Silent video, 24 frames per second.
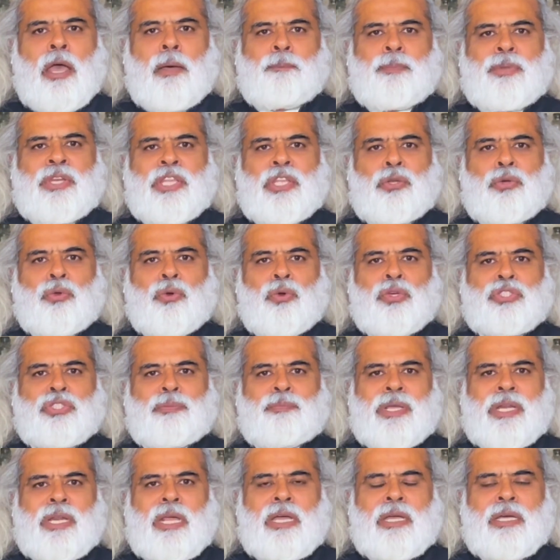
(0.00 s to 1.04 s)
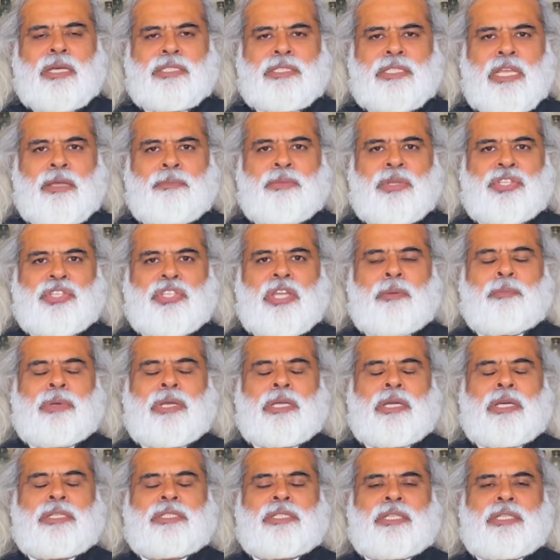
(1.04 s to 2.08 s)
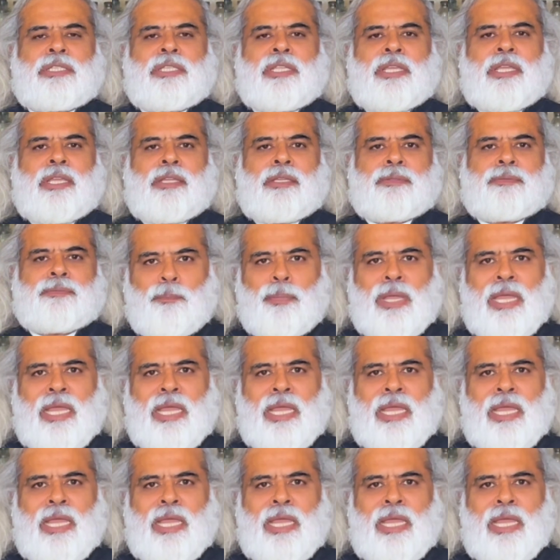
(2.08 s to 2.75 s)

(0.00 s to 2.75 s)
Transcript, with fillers: अपनी रोजमर्रा गजा में शामिल कर सकते हैं